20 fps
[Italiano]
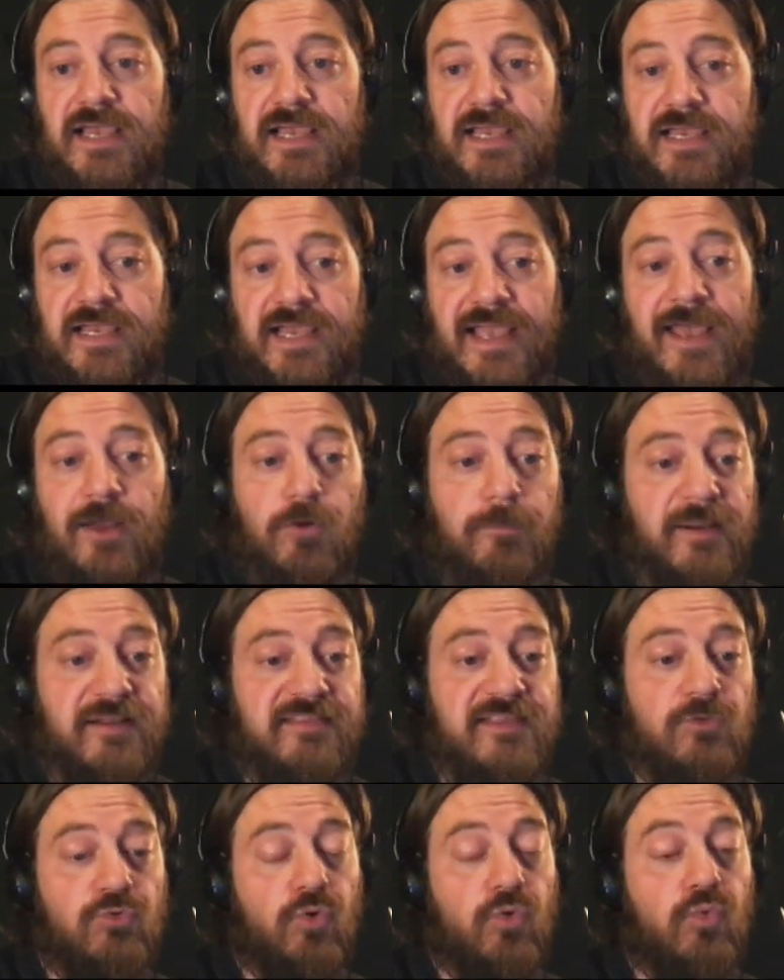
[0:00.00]
eh, ero
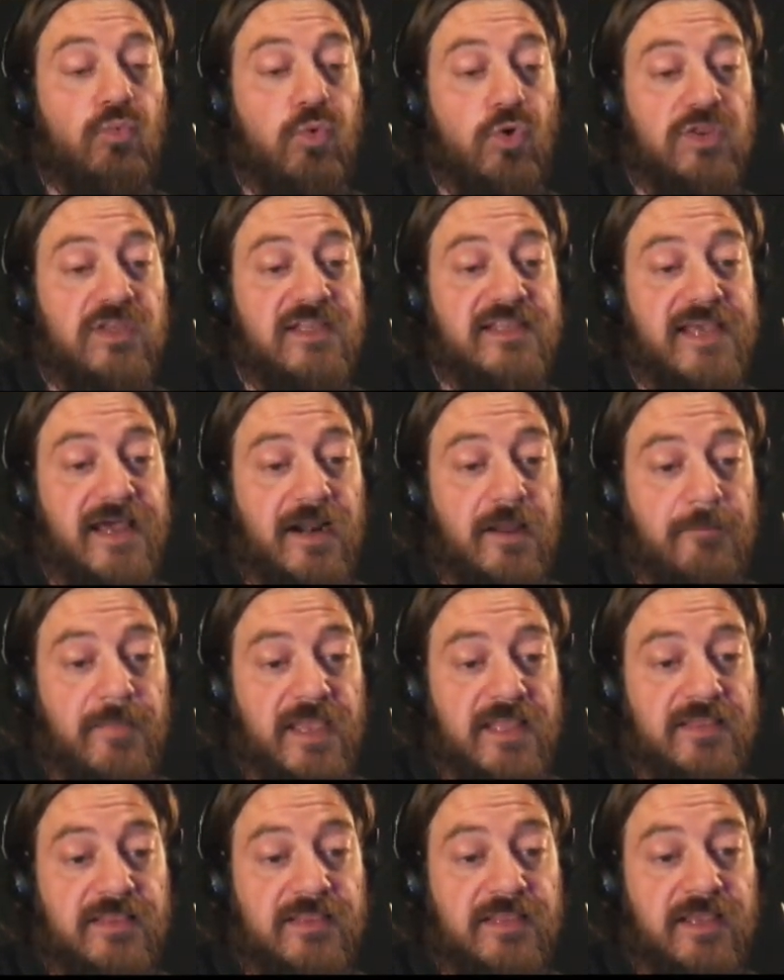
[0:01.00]
partito
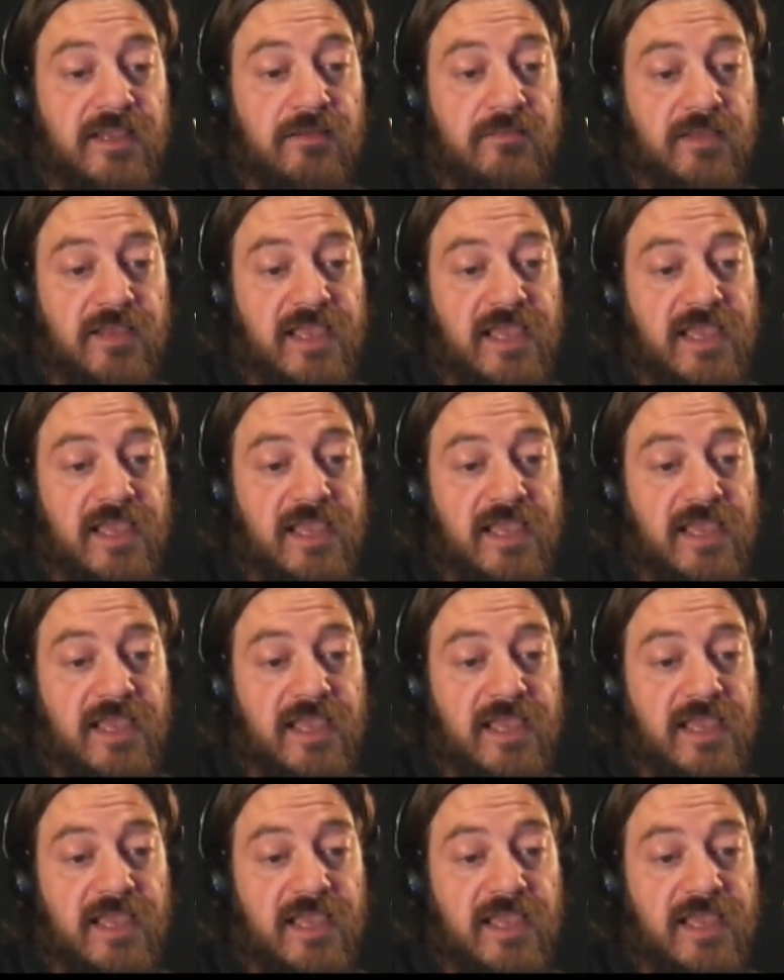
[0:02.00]
quotidianamente